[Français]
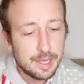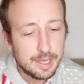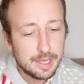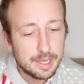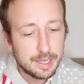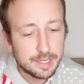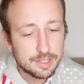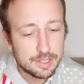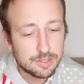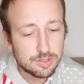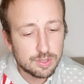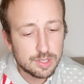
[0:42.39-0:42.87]

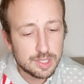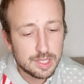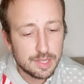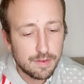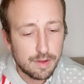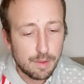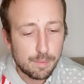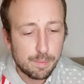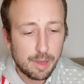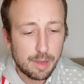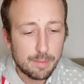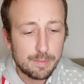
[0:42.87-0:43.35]
Et qu'est-ce que ça
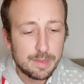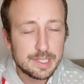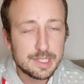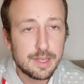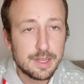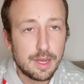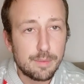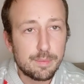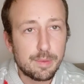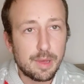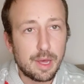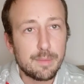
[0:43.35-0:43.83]
va permettre Ça
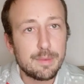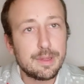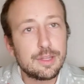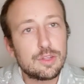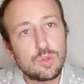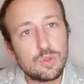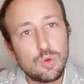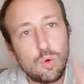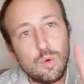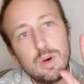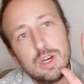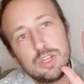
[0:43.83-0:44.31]
va permettre
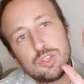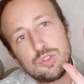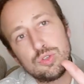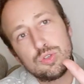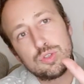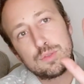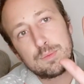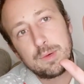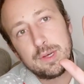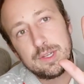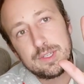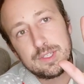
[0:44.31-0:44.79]
trois
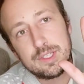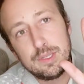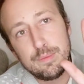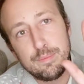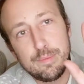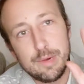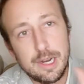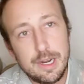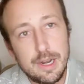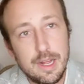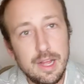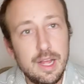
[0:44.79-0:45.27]
choses
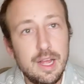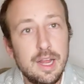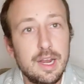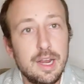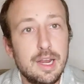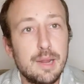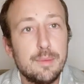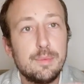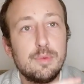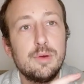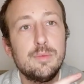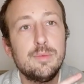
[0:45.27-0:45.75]
principales.
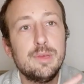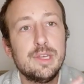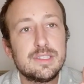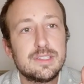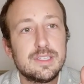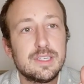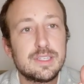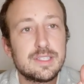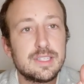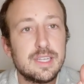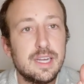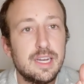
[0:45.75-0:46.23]
La première,
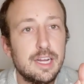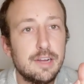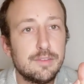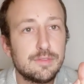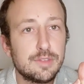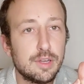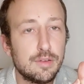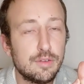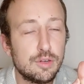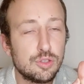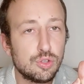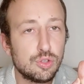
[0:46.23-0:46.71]
c'est que ça lave
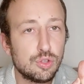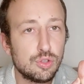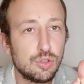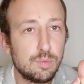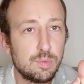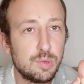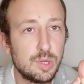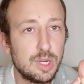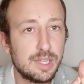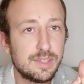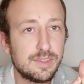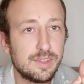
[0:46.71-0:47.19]
ta voiture
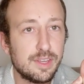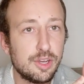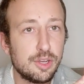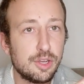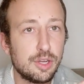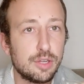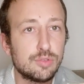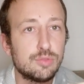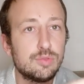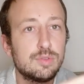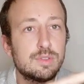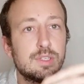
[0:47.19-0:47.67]
depuis
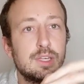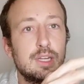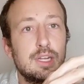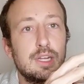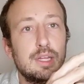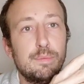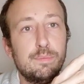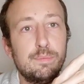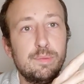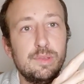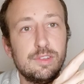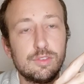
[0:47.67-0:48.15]
l'intérieur, tout ce qui est
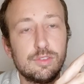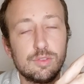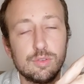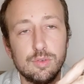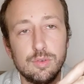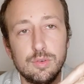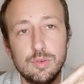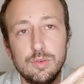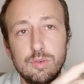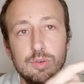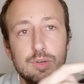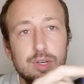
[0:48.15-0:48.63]
les
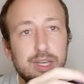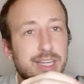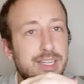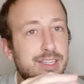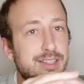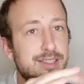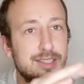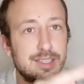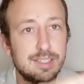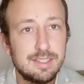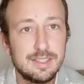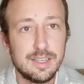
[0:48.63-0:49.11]
pistons
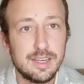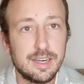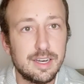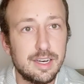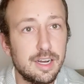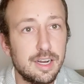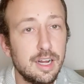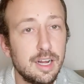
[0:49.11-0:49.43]
etc.